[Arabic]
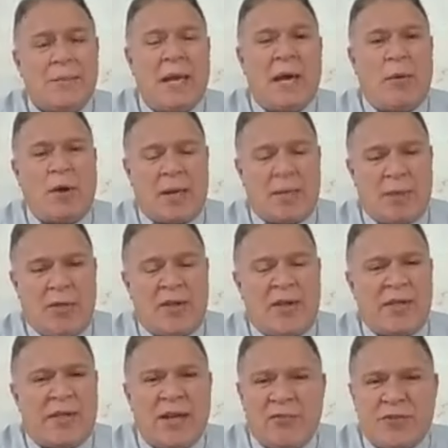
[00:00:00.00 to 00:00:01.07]

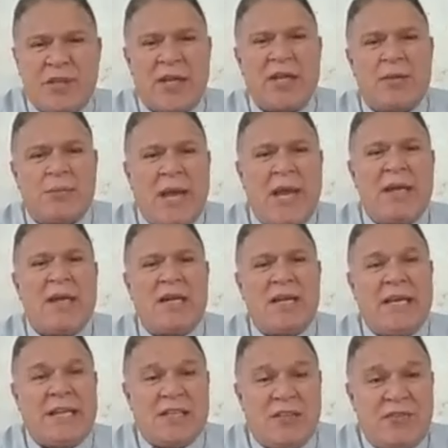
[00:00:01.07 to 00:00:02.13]
134 نفترض بأن
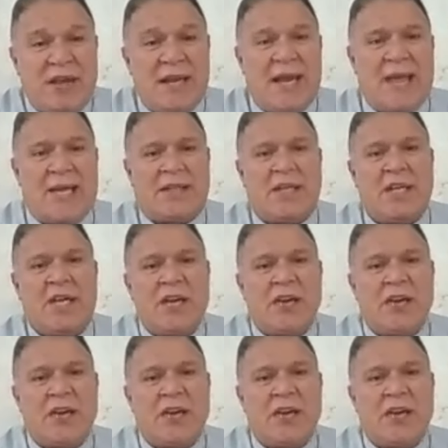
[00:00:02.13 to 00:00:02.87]
الاحتفالات